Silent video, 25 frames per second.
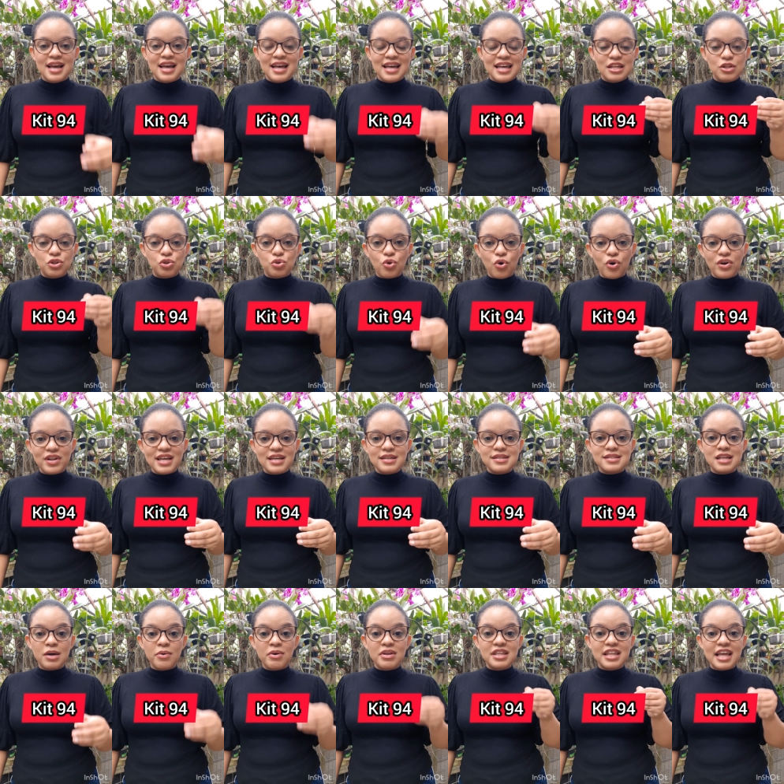e todas
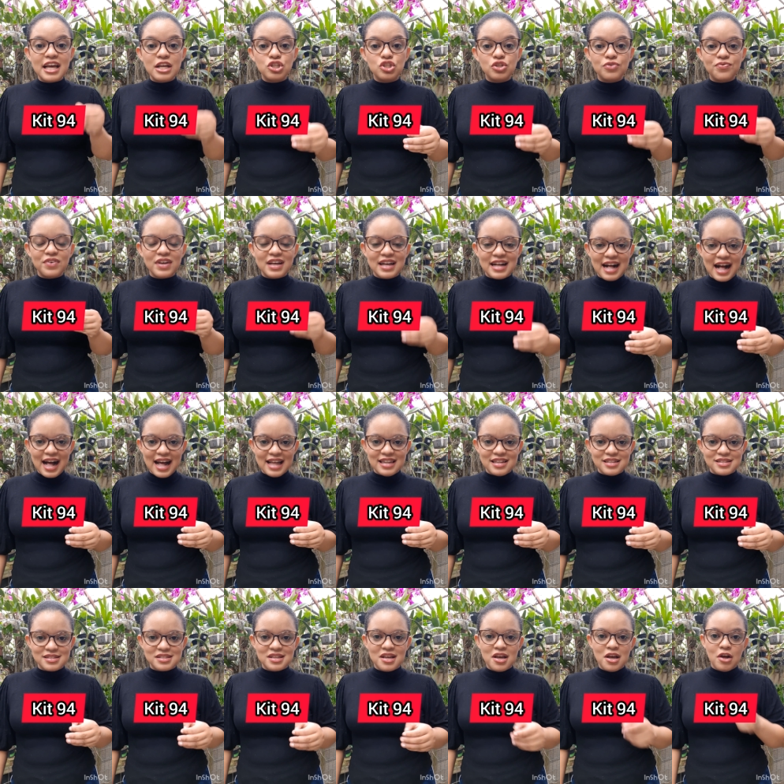são
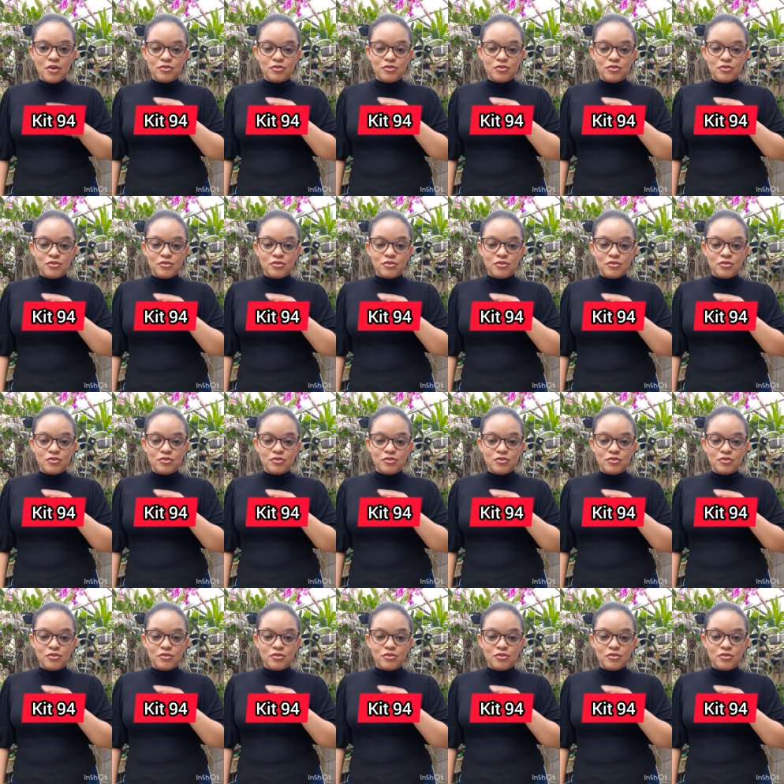identificadas.